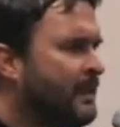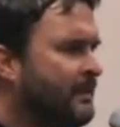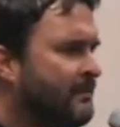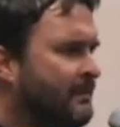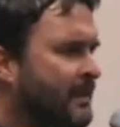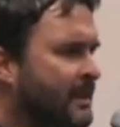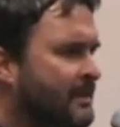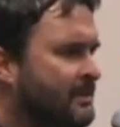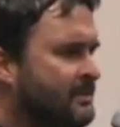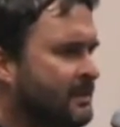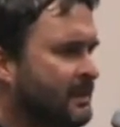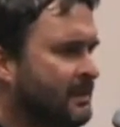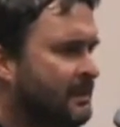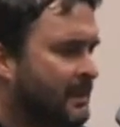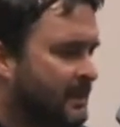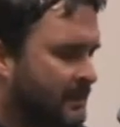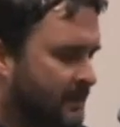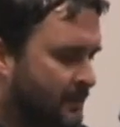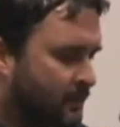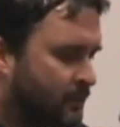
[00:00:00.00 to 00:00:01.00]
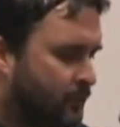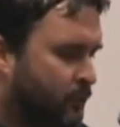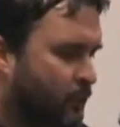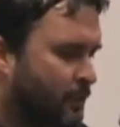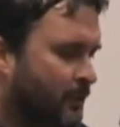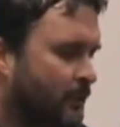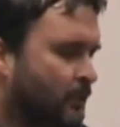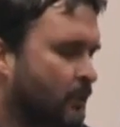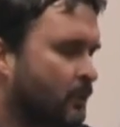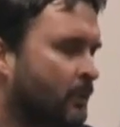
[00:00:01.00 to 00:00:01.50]
è vasta, tante
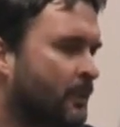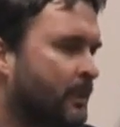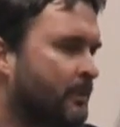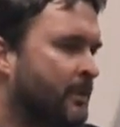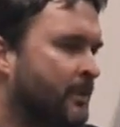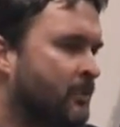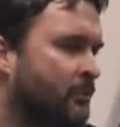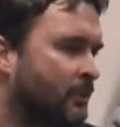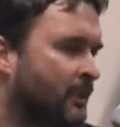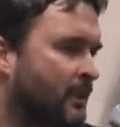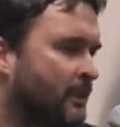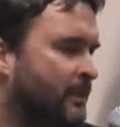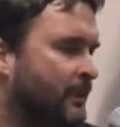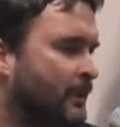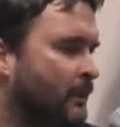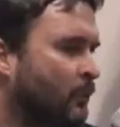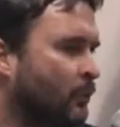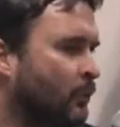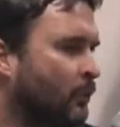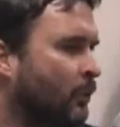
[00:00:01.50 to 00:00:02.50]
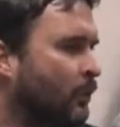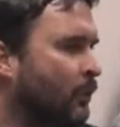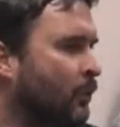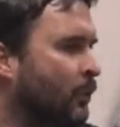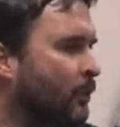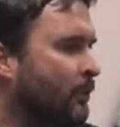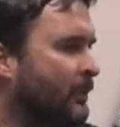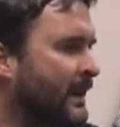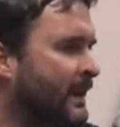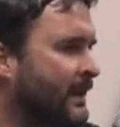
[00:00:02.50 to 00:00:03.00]
sfumature, penso che per Lugo il
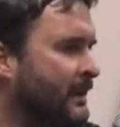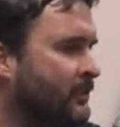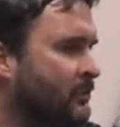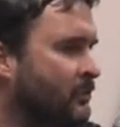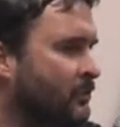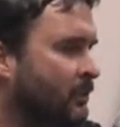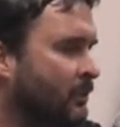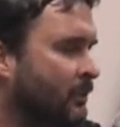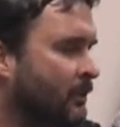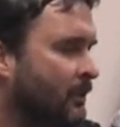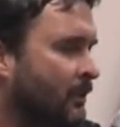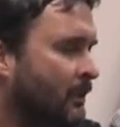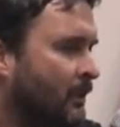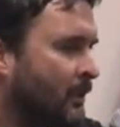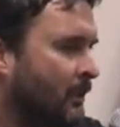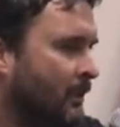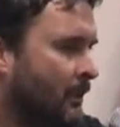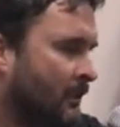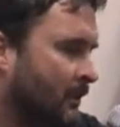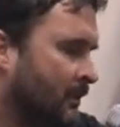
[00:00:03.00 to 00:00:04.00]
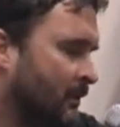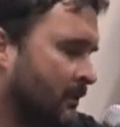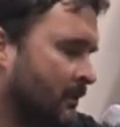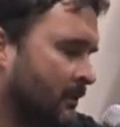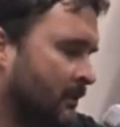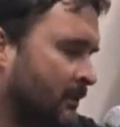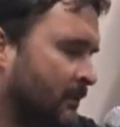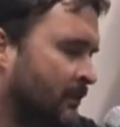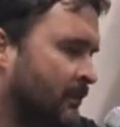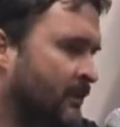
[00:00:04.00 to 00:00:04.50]
commercio
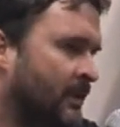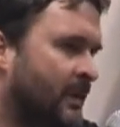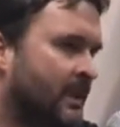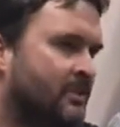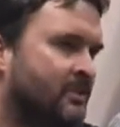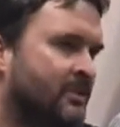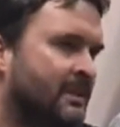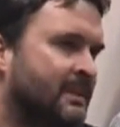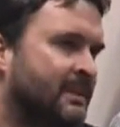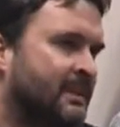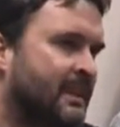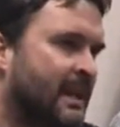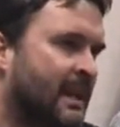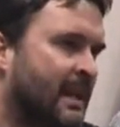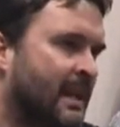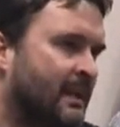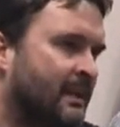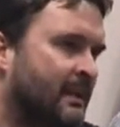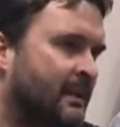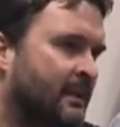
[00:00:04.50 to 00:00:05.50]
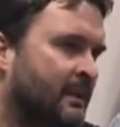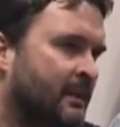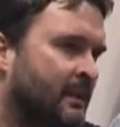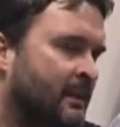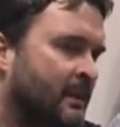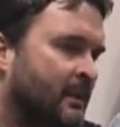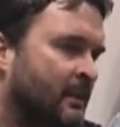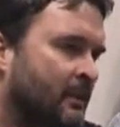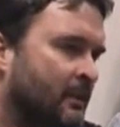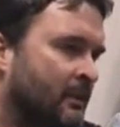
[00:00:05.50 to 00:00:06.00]
eh, sia centrale,
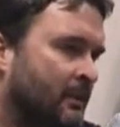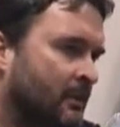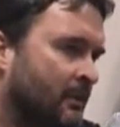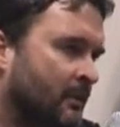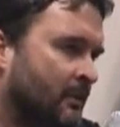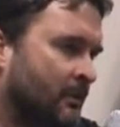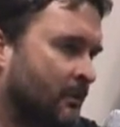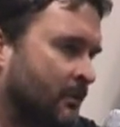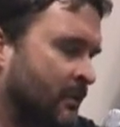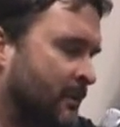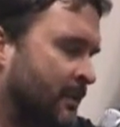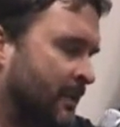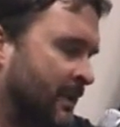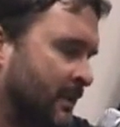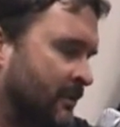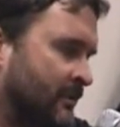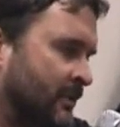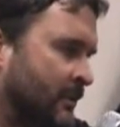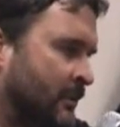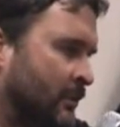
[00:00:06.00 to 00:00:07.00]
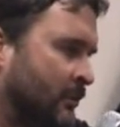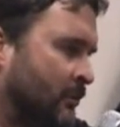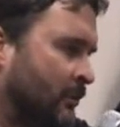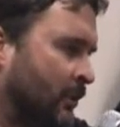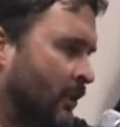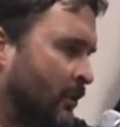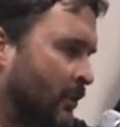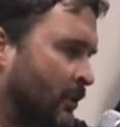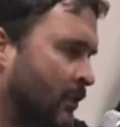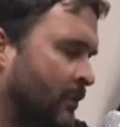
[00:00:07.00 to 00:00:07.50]
eh, sia per il centro
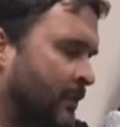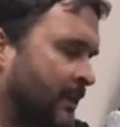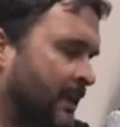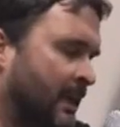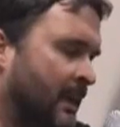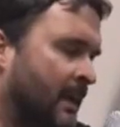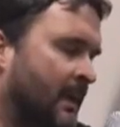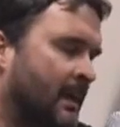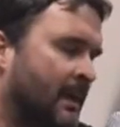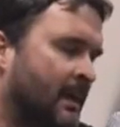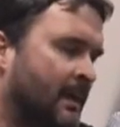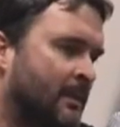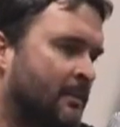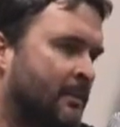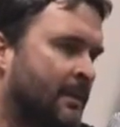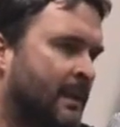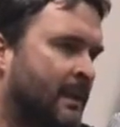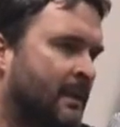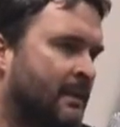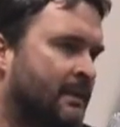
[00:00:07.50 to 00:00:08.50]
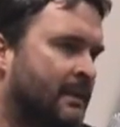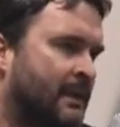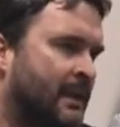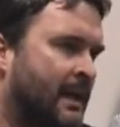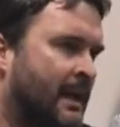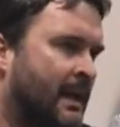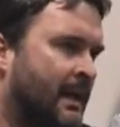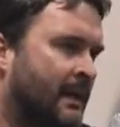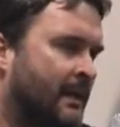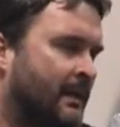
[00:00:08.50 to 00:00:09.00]
storico che anche per altre
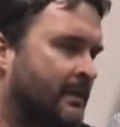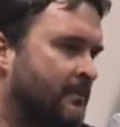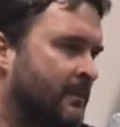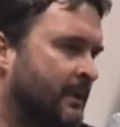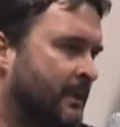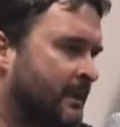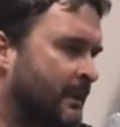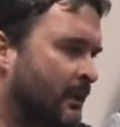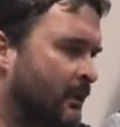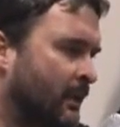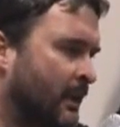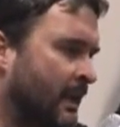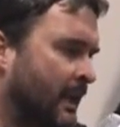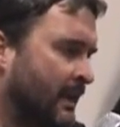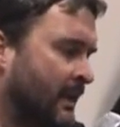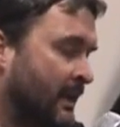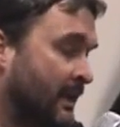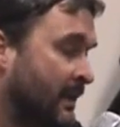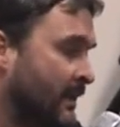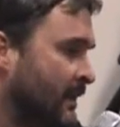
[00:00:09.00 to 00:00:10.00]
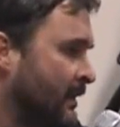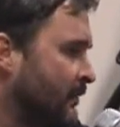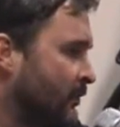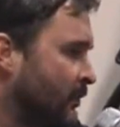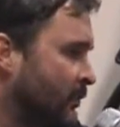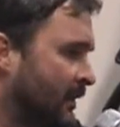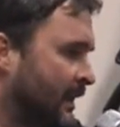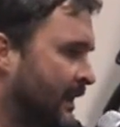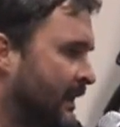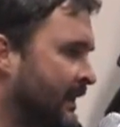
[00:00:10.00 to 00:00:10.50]
aree. In particolare
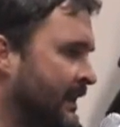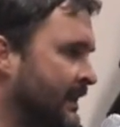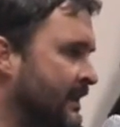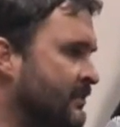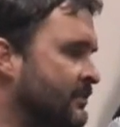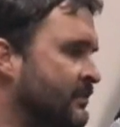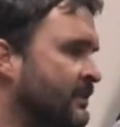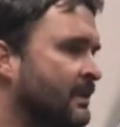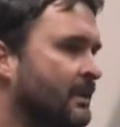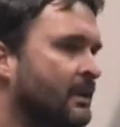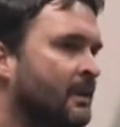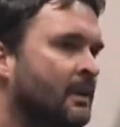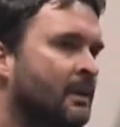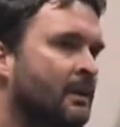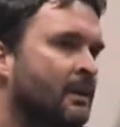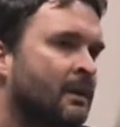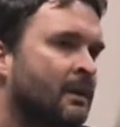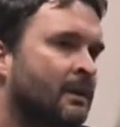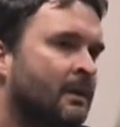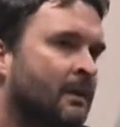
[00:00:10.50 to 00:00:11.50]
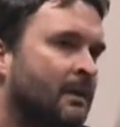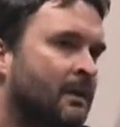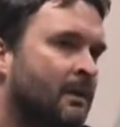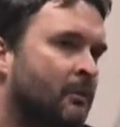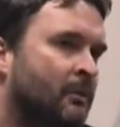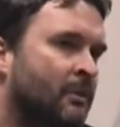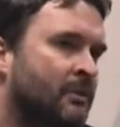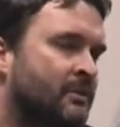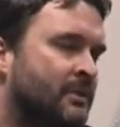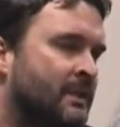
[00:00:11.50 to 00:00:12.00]
insomma, la crisi in
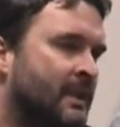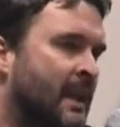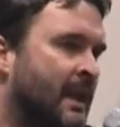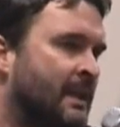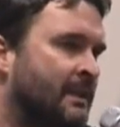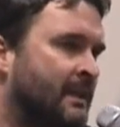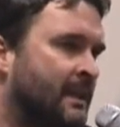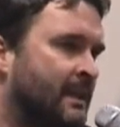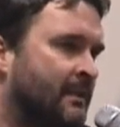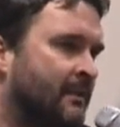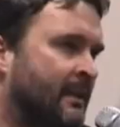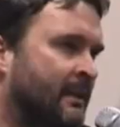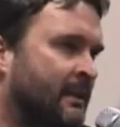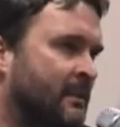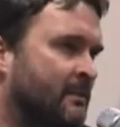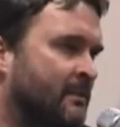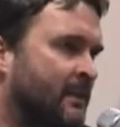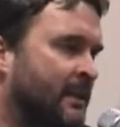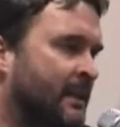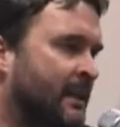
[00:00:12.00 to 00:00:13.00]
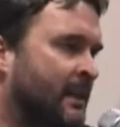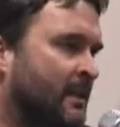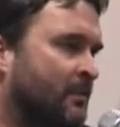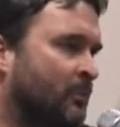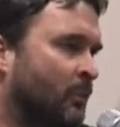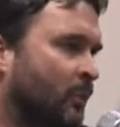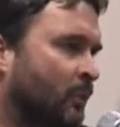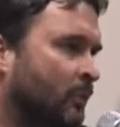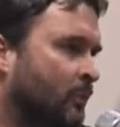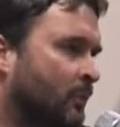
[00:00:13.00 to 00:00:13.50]
questi anni è arrivata in maniera
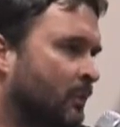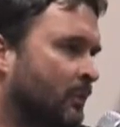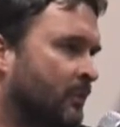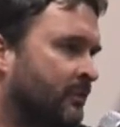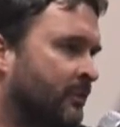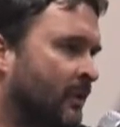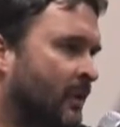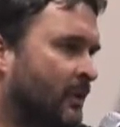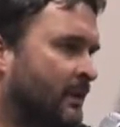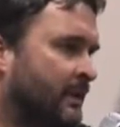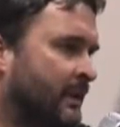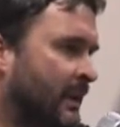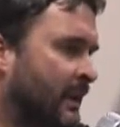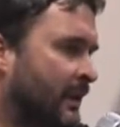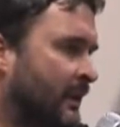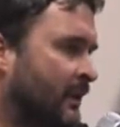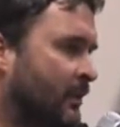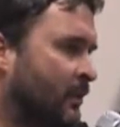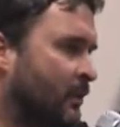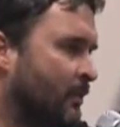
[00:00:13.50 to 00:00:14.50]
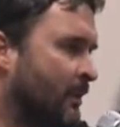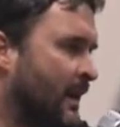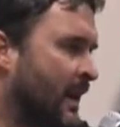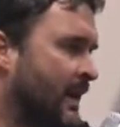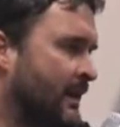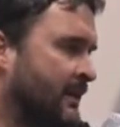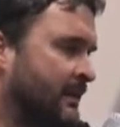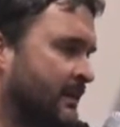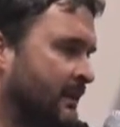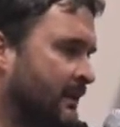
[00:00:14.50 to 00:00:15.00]
molto forte anche in
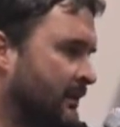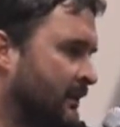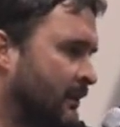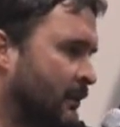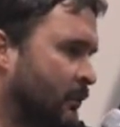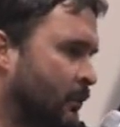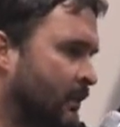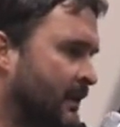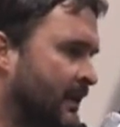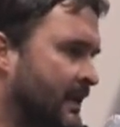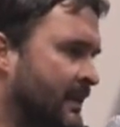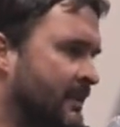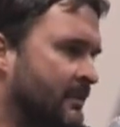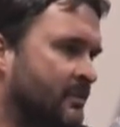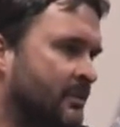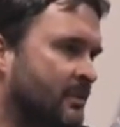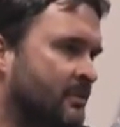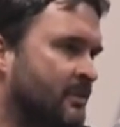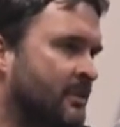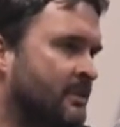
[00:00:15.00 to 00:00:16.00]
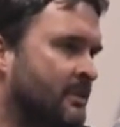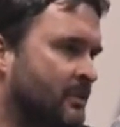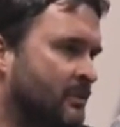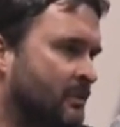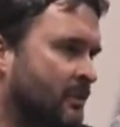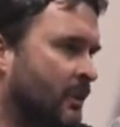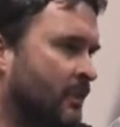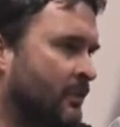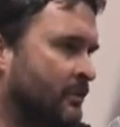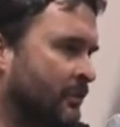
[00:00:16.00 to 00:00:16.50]
Romagna, nel Lughese, i centri
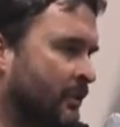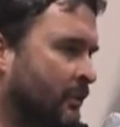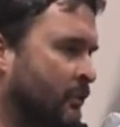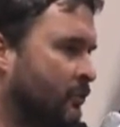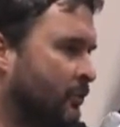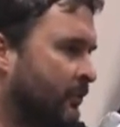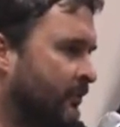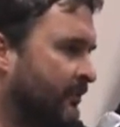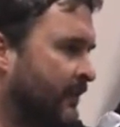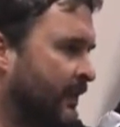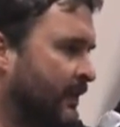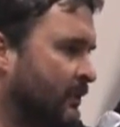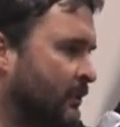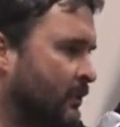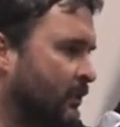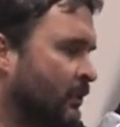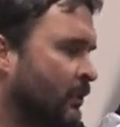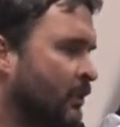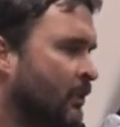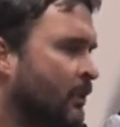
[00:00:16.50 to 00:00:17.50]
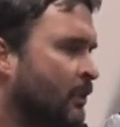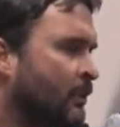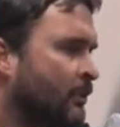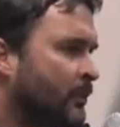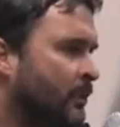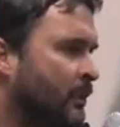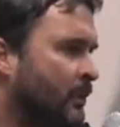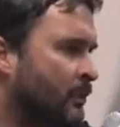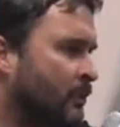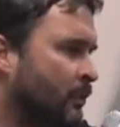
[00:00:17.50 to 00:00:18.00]
storici hanno sofferto
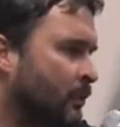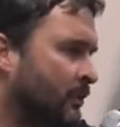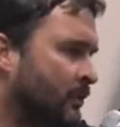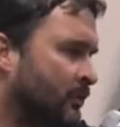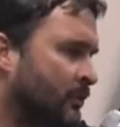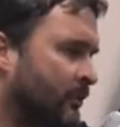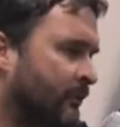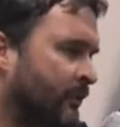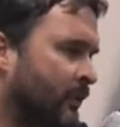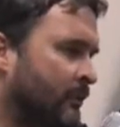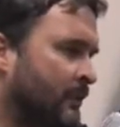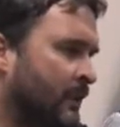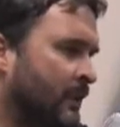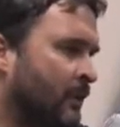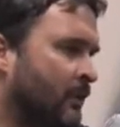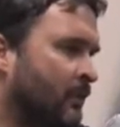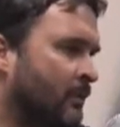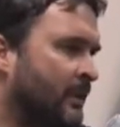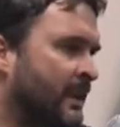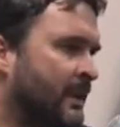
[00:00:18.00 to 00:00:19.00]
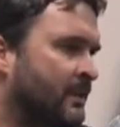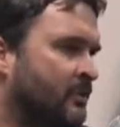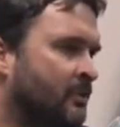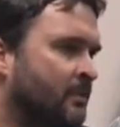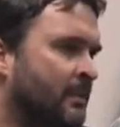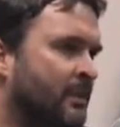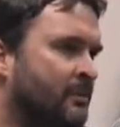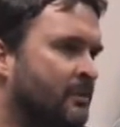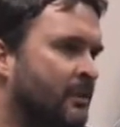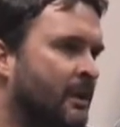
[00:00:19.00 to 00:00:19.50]
più di tutti sul fronte del commercio,
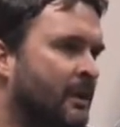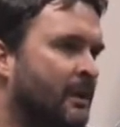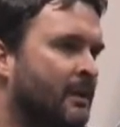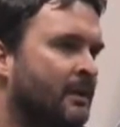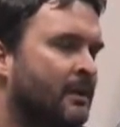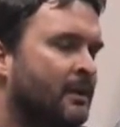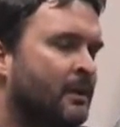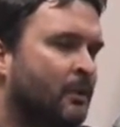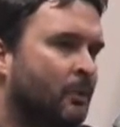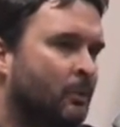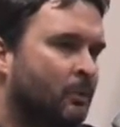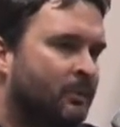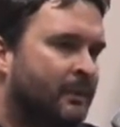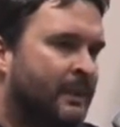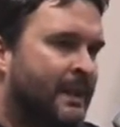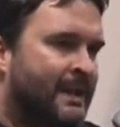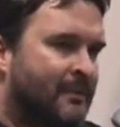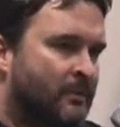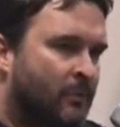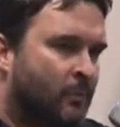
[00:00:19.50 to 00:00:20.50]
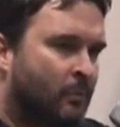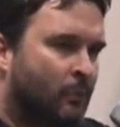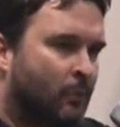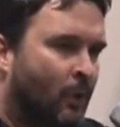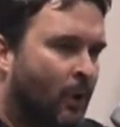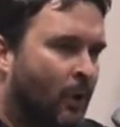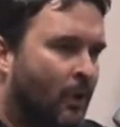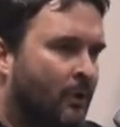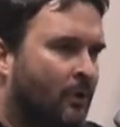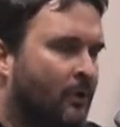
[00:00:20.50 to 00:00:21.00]
ma c'è un tema, un
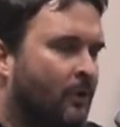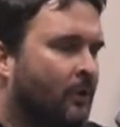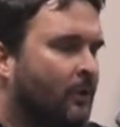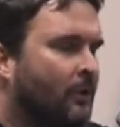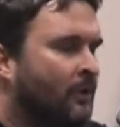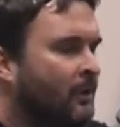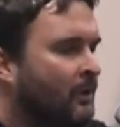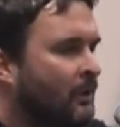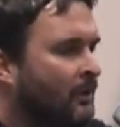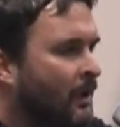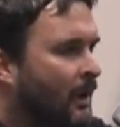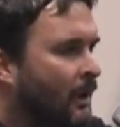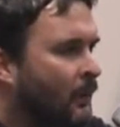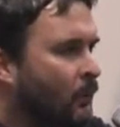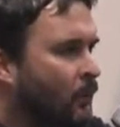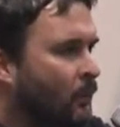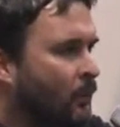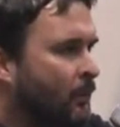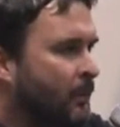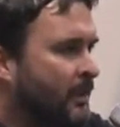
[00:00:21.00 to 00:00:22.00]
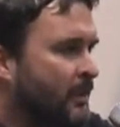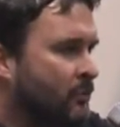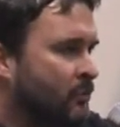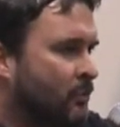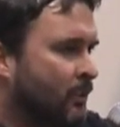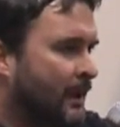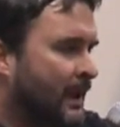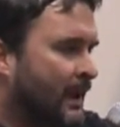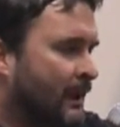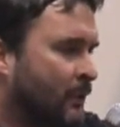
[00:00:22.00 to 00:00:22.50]
luogo a Lugo penso
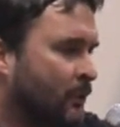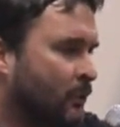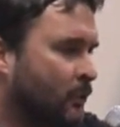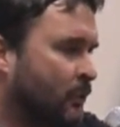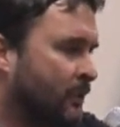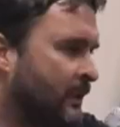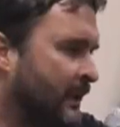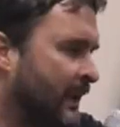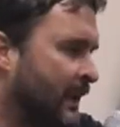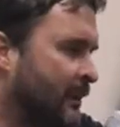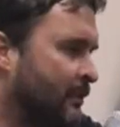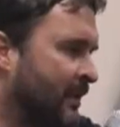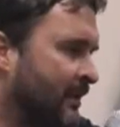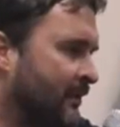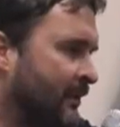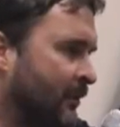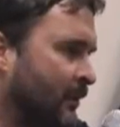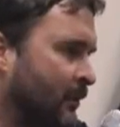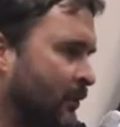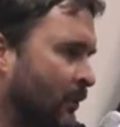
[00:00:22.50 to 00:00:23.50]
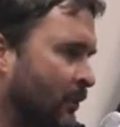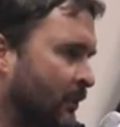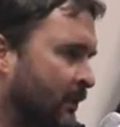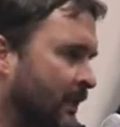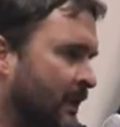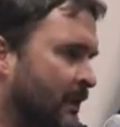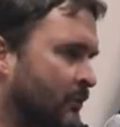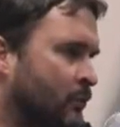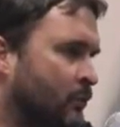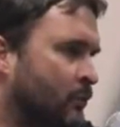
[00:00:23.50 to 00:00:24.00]
caro a tutti che è il Pavaglione.
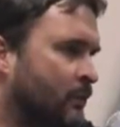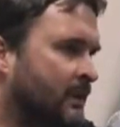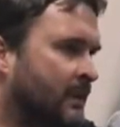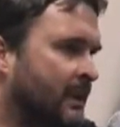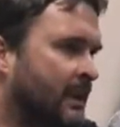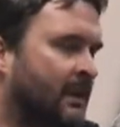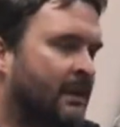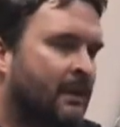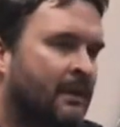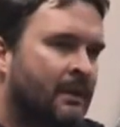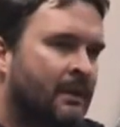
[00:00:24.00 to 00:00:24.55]
La giunta